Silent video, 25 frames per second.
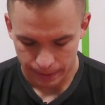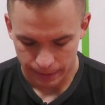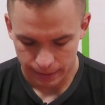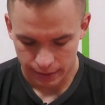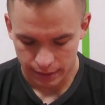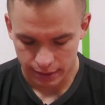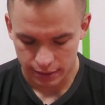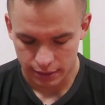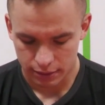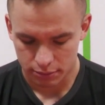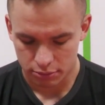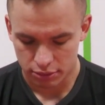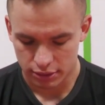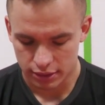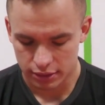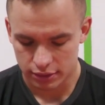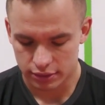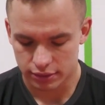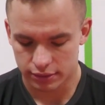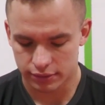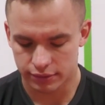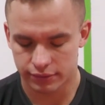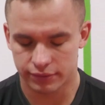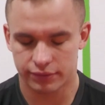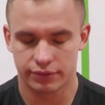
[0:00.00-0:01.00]
jakie
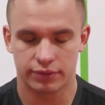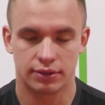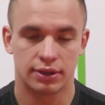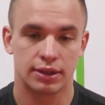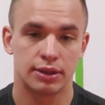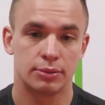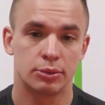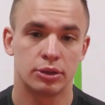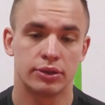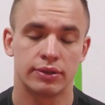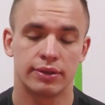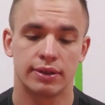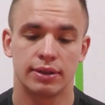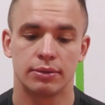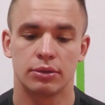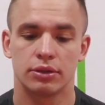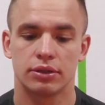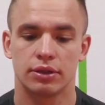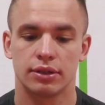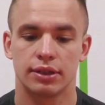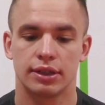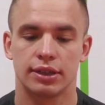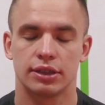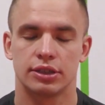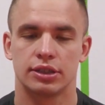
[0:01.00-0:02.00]
błędy wyeliminowałem? No to
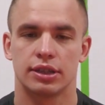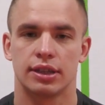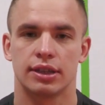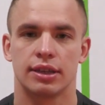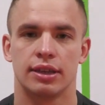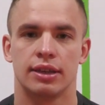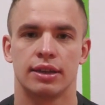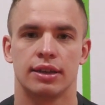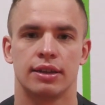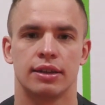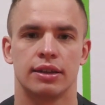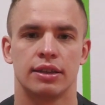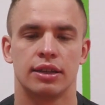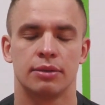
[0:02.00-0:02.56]
też takie